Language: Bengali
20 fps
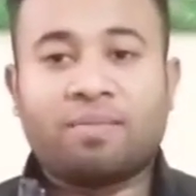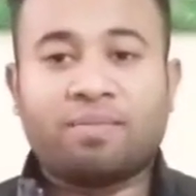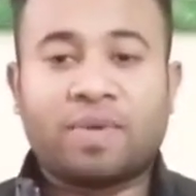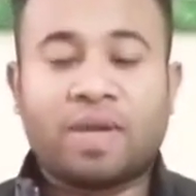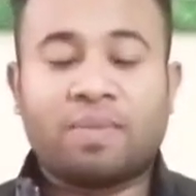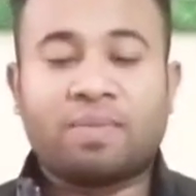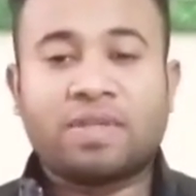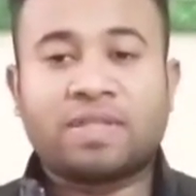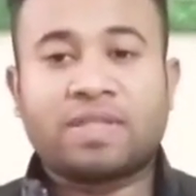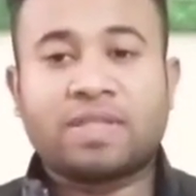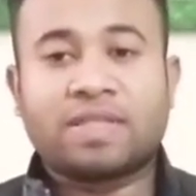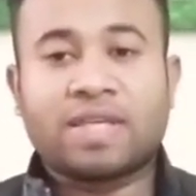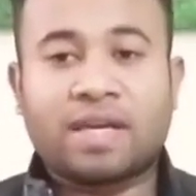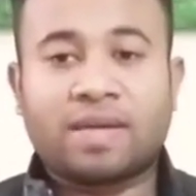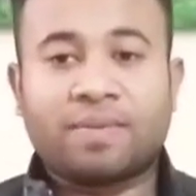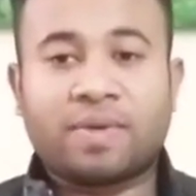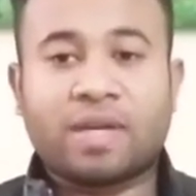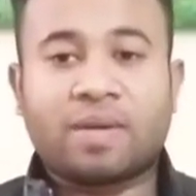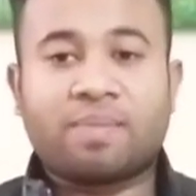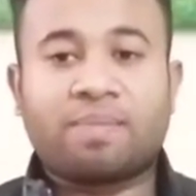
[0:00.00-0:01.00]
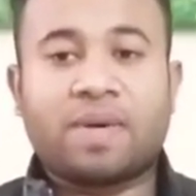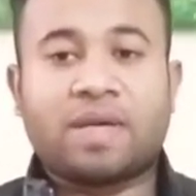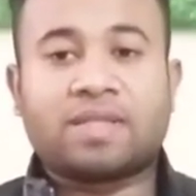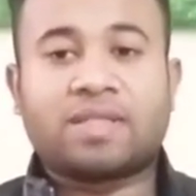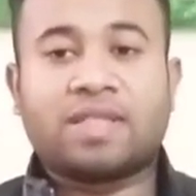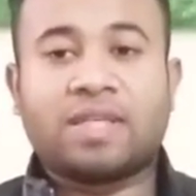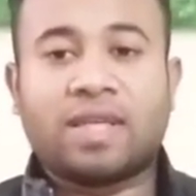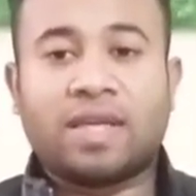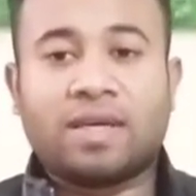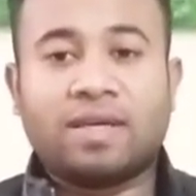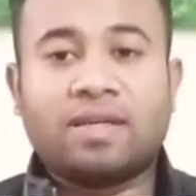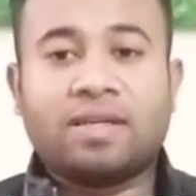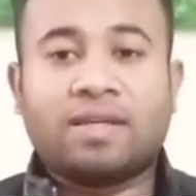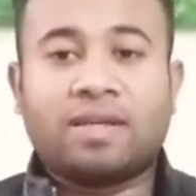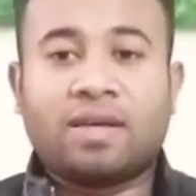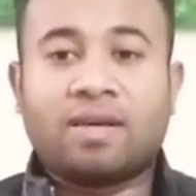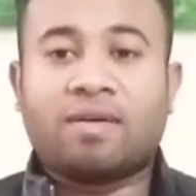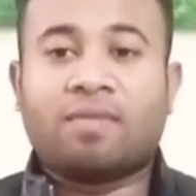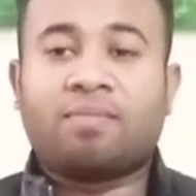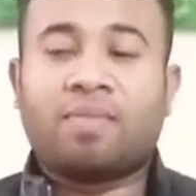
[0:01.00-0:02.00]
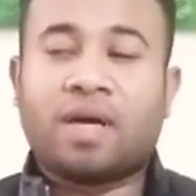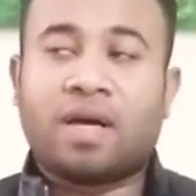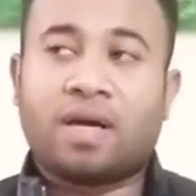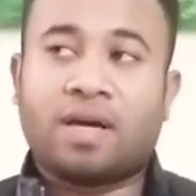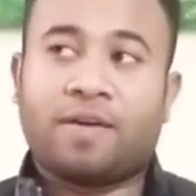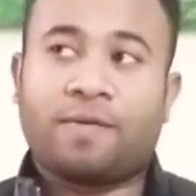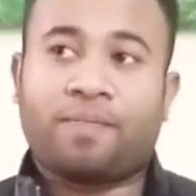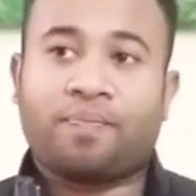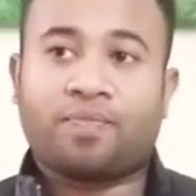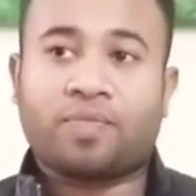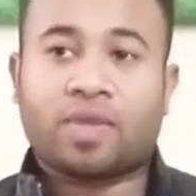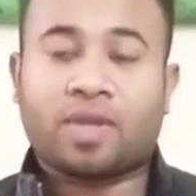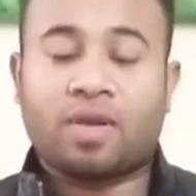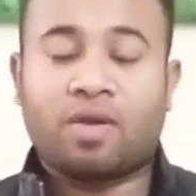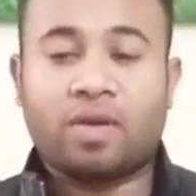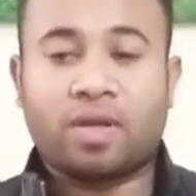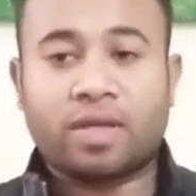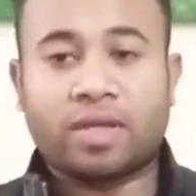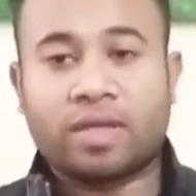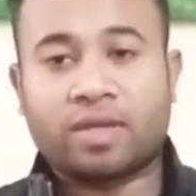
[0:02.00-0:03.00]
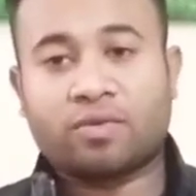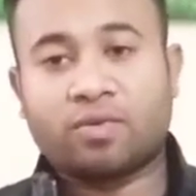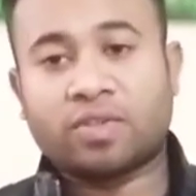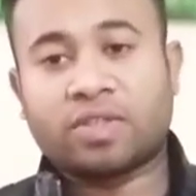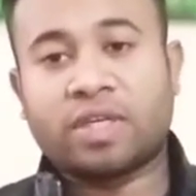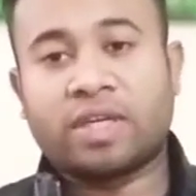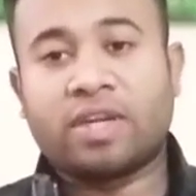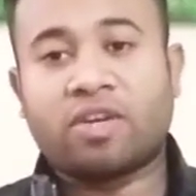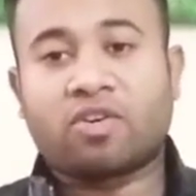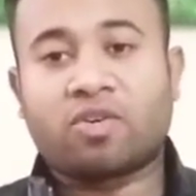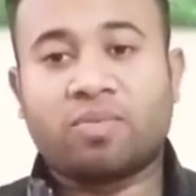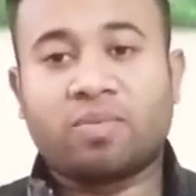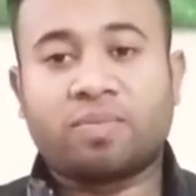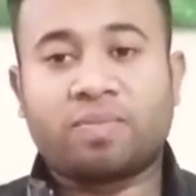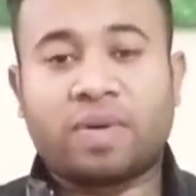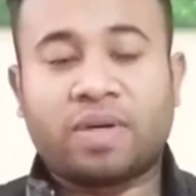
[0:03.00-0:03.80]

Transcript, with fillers: বিএমডিসি সার্টিফিকেট পাচ্ছি না বা অনেক কোশ্চেন এরকম